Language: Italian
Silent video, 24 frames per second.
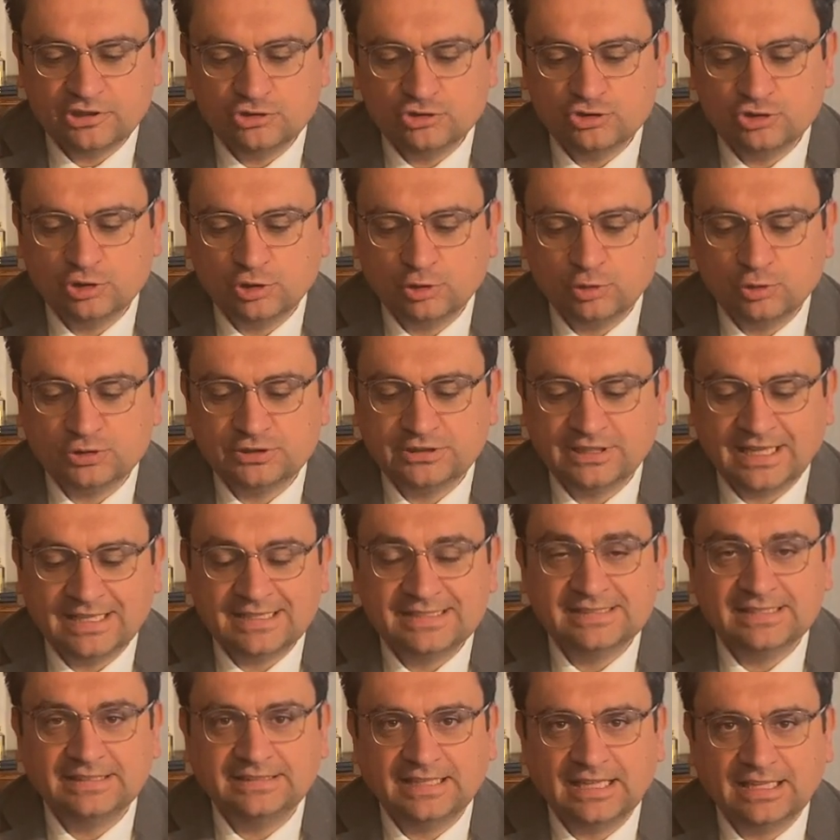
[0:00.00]
in
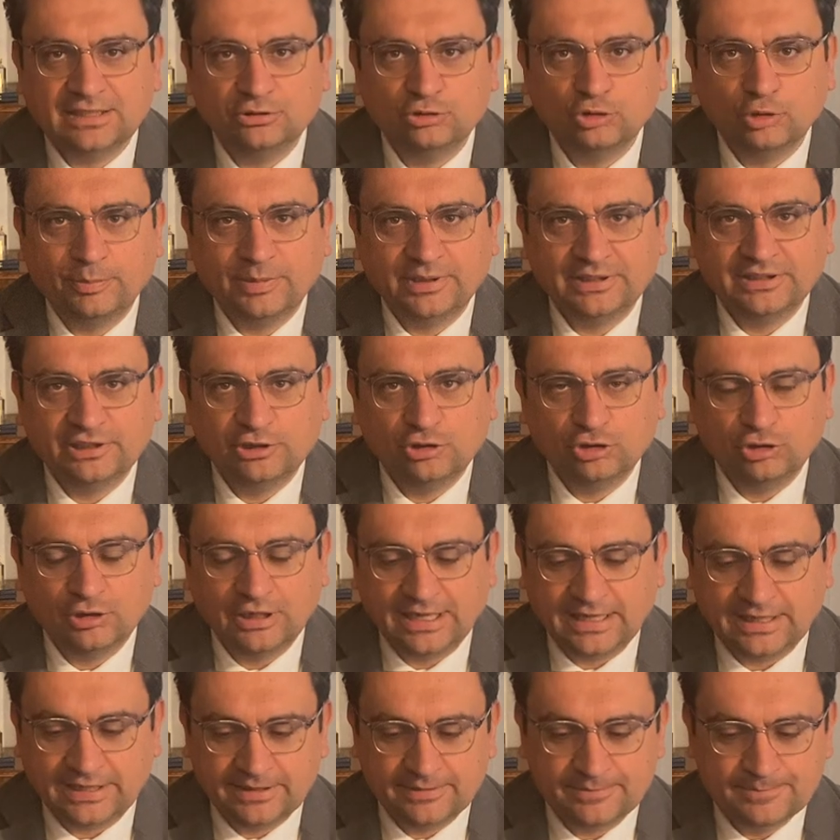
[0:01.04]
circostanze tanto
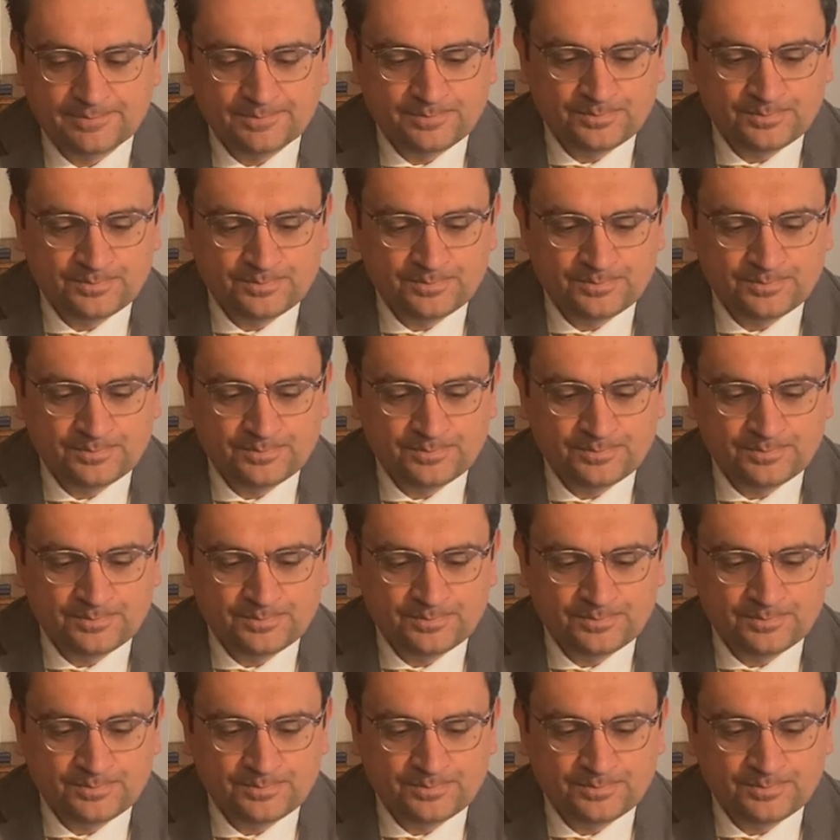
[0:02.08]
particolari.